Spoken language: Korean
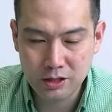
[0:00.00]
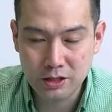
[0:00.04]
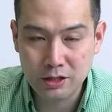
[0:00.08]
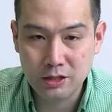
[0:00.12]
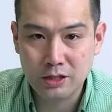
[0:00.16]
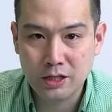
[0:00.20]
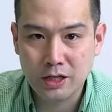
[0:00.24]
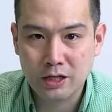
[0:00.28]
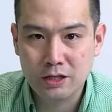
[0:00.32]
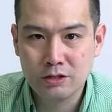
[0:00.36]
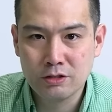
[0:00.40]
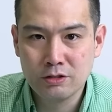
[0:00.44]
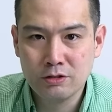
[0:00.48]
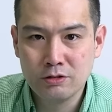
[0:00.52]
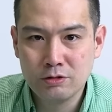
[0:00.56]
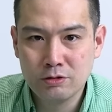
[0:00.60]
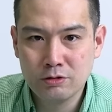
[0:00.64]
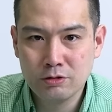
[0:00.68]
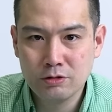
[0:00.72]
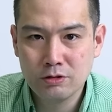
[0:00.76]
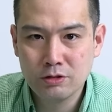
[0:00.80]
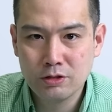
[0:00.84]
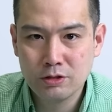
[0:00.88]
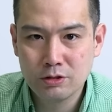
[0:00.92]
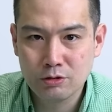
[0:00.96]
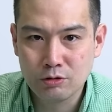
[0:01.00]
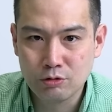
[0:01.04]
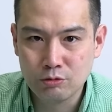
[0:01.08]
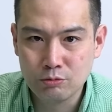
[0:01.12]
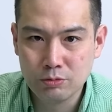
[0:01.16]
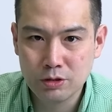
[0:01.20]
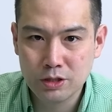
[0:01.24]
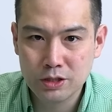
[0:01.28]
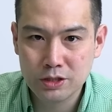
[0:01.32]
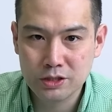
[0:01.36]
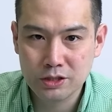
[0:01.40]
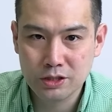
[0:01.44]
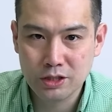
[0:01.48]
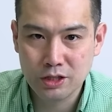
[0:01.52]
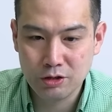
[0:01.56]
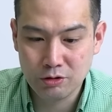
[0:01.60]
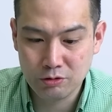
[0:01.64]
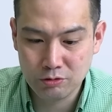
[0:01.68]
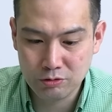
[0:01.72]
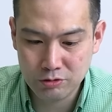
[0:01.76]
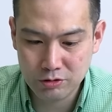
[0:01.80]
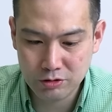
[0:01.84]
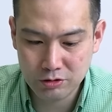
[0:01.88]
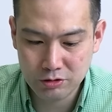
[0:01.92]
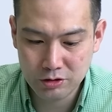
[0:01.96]
네, 댓글로 공부하신
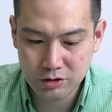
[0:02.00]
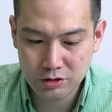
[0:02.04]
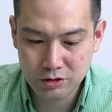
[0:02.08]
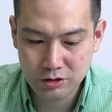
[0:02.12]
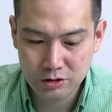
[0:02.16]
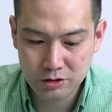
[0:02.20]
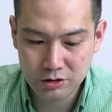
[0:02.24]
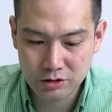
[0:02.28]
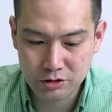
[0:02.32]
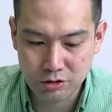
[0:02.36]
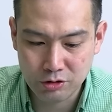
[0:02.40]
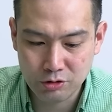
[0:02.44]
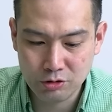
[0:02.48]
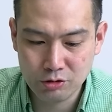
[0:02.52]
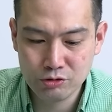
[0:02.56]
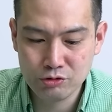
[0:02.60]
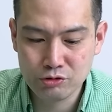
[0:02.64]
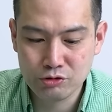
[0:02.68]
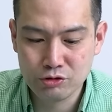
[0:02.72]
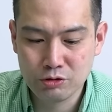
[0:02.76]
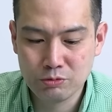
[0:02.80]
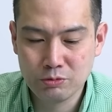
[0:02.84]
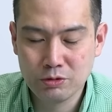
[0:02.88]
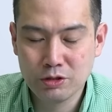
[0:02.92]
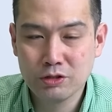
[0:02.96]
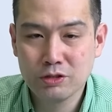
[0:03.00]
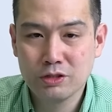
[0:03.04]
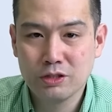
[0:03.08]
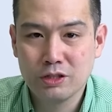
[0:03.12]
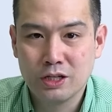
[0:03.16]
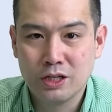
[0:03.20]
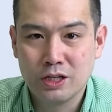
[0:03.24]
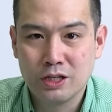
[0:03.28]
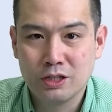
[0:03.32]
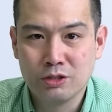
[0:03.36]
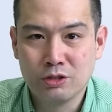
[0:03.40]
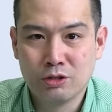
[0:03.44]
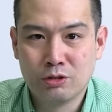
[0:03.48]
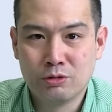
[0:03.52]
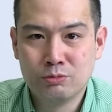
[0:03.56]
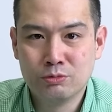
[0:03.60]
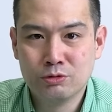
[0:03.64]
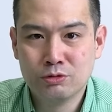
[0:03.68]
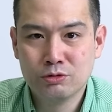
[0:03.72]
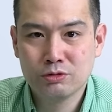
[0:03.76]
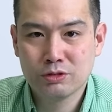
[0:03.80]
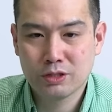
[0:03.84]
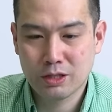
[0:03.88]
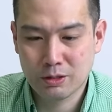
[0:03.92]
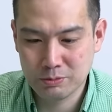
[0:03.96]
내용을 적어주시면 네,
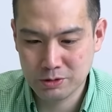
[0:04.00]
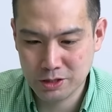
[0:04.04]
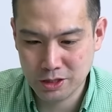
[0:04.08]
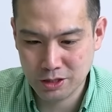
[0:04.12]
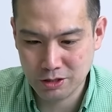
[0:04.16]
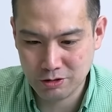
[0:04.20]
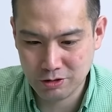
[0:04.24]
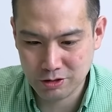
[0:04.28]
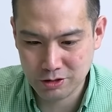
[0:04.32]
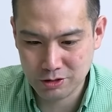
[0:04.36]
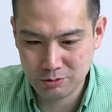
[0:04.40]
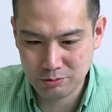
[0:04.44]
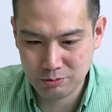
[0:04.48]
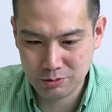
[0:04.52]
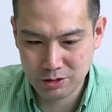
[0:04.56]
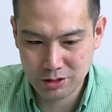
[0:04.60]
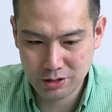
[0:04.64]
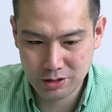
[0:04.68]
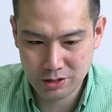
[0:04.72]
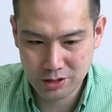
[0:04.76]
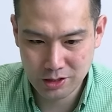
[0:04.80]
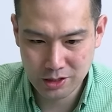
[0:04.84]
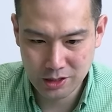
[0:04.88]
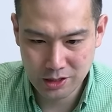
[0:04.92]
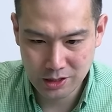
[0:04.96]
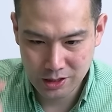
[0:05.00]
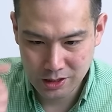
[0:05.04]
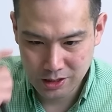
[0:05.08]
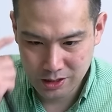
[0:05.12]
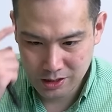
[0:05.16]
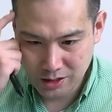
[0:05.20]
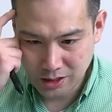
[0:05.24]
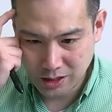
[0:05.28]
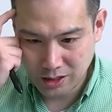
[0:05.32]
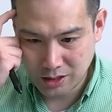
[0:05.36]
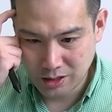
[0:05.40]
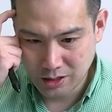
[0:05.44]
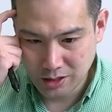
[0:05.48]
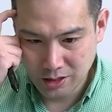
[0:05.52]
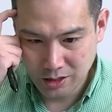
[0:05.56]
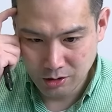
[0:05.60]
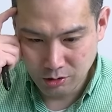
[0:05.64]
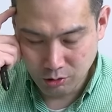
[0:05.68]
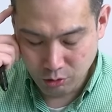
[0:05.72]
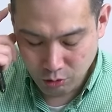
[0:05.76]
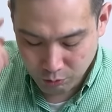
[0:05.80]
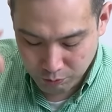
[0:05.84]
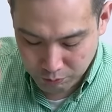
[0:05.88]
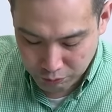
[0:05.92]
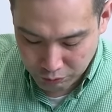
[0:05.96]
너무 감사할 것 같습니다. 자
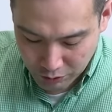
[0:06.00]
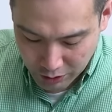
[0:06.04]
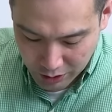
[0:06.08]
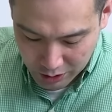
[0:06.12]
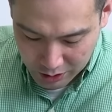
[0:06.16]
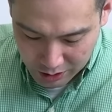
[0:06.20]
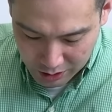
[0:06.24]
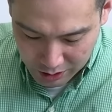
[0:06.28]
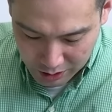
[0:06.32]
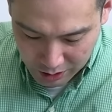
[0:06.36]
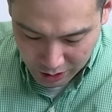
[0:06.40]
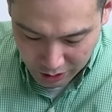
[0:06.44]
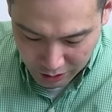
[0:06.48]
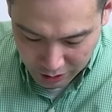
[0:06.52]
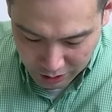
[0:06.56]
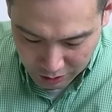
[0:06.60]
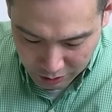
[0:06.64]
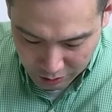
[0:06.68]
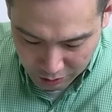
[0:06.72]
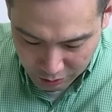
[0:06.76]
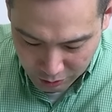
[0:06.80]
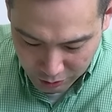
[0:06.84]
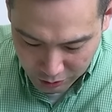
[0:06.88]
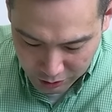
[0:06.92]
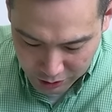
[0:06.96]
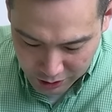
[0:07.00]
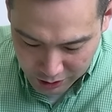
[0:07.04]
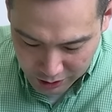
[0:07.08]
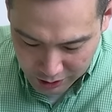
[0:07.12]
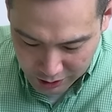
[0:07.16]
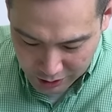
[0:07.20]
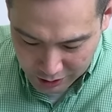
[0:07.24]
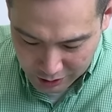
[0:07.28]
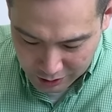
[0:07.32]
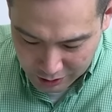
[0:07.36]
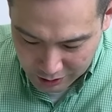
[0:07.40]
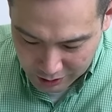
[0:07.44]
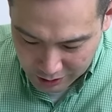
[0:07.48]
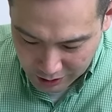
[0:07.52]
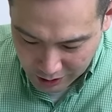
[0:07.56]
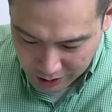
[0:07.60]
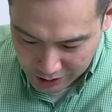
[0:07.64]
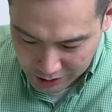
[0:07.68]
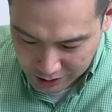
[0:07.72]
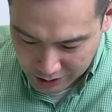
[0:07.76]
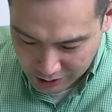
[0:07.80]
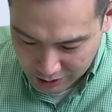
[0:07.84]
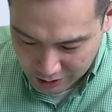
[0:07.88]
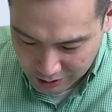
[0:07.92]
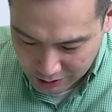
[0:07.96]
오픈엣지 테크놀로지는
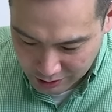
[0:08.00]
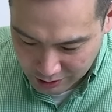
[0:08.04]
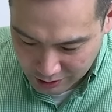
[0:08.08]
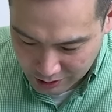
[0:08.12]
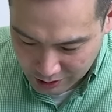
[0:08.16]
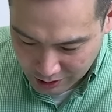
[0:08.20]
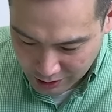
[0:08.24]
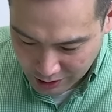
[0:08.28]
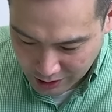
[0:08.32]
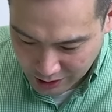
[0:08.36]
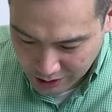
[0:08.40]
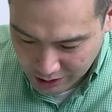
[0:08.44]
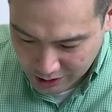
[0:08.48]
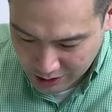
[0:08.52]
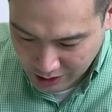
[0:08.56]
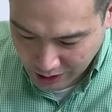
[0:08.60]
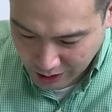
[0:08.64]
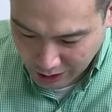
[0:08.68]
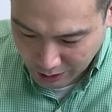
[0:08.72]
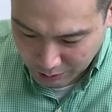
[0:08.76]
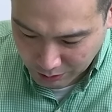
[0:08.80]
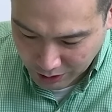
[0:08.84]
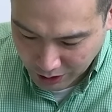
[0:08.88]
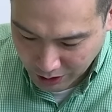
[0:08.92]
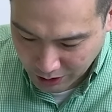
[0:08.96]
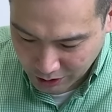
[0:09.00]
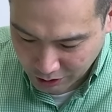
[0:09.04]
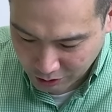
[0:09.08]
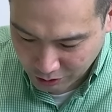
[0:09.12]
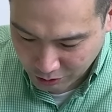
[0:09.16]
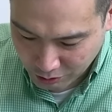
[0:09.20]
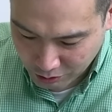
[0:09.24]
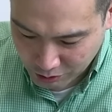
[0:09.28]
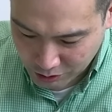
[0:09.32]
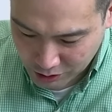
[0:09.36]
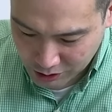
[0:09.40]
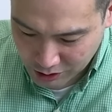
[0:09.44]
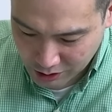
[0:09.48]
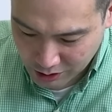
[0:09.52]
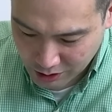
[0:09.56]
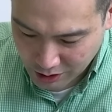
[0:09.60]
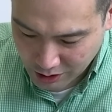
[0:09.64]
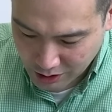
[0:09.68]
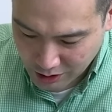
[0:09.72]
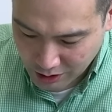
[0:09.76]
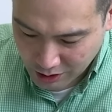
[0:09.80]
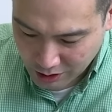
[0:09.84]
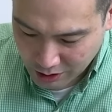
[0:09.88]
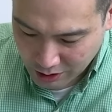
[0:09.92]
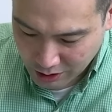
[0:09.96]
사실은 이 자람 테크놀로지
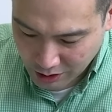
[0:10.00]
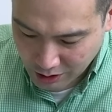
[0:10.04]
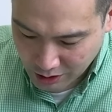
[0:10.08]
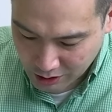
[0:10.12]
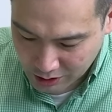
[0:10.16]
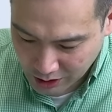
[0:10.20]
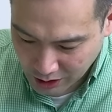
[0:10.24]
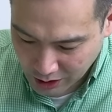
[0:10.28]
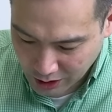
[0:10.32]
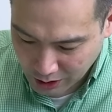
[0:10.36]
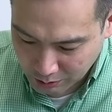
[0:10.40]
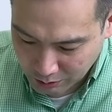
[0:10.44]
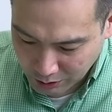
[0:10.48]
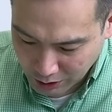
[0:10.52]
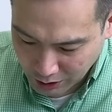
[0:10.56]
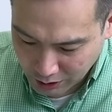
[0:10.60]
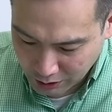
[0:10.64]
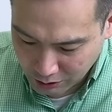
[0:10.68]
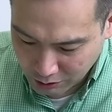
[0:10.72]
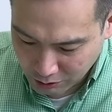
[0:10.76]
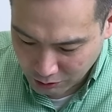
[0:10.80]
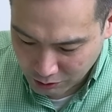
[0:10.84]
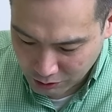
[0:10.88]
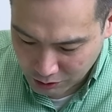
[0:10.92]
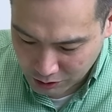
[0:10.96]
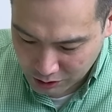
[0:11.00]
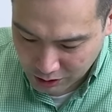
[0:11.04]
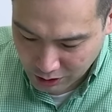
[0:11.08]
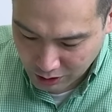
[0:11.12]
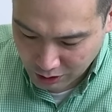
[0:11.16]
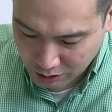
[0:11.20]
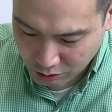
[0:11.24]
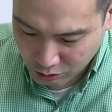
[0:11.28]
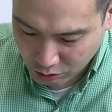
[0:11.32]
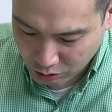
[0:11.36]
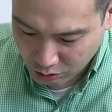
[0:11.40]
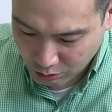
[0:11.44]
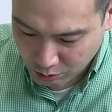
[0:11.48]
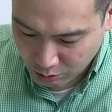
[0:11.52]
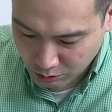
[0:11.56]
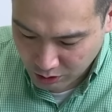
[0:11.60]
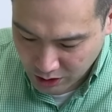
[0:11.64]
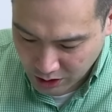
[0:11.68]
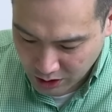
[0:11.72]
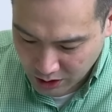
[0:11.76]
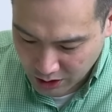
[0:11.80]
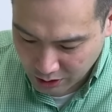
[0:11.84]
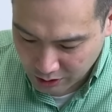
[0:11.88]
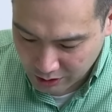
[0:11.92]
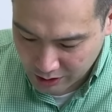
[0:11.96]
네, 자람 테크놀로지가
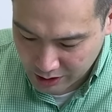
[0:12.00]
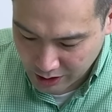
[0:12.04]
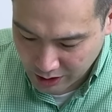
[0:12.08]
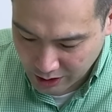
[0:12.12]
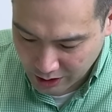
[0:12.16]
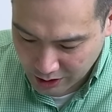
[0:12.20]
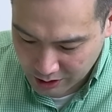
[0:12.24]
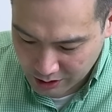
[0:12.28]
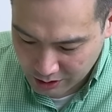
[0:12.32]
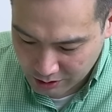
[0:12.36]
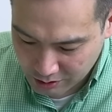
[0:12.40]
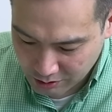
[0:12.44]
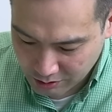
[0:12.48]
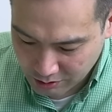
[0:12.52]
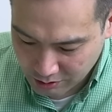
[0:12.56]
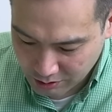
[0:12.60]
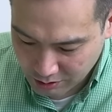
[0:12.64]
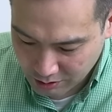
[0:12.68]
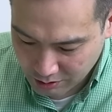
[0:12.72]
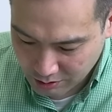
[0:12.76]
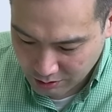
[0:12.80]
이현상 같죠?